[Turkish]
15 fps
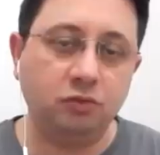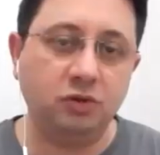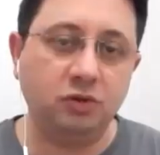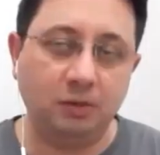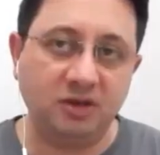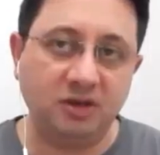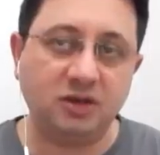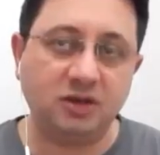değil
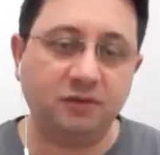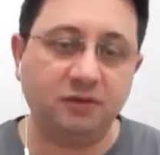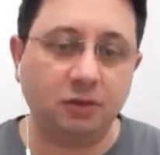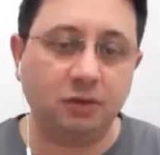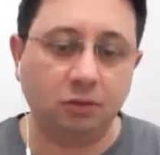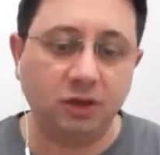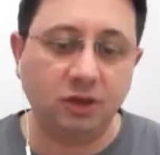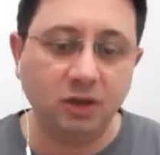mesafeden
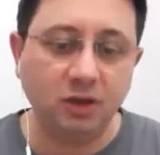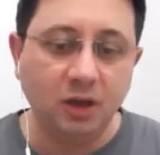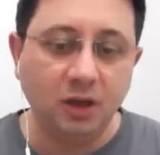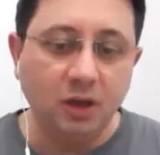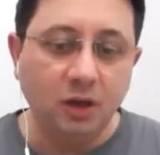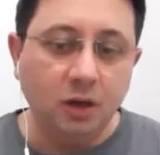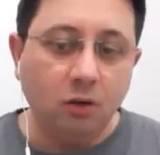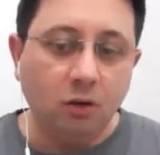dolayı.
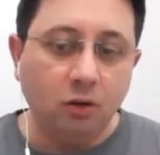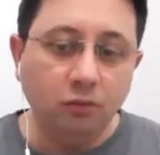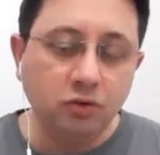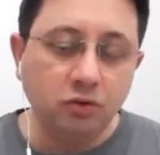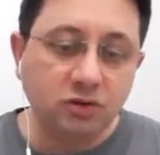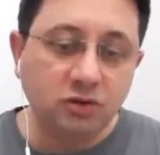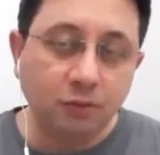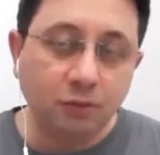
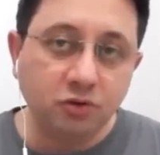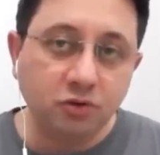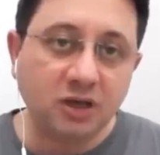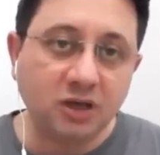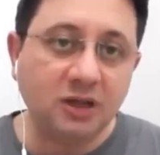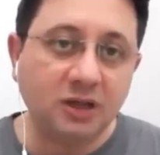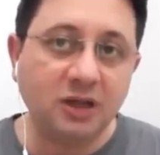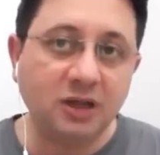O işte bu
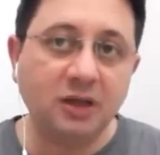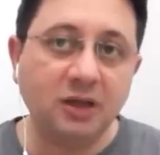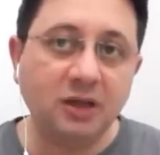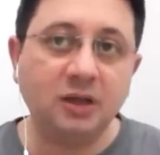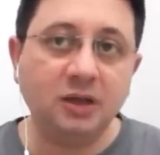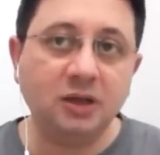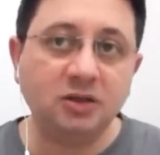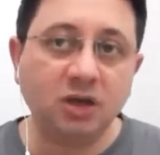şekilde
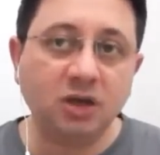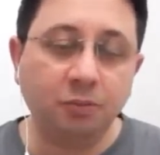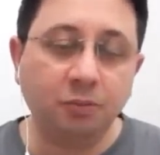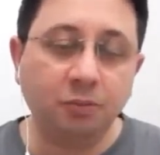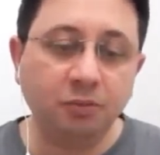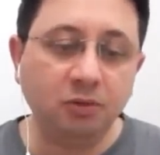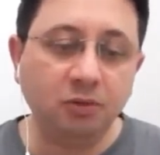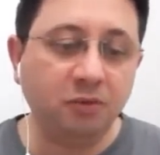e, şey
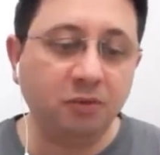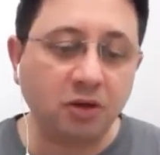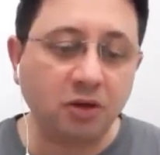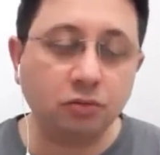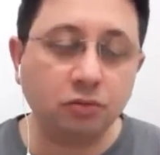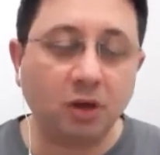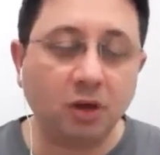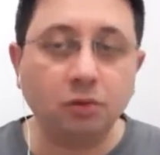yapabilir mi?
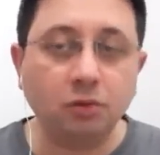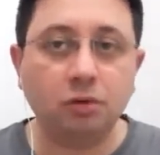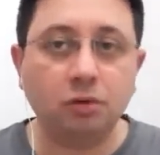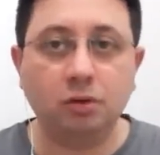Ben şundan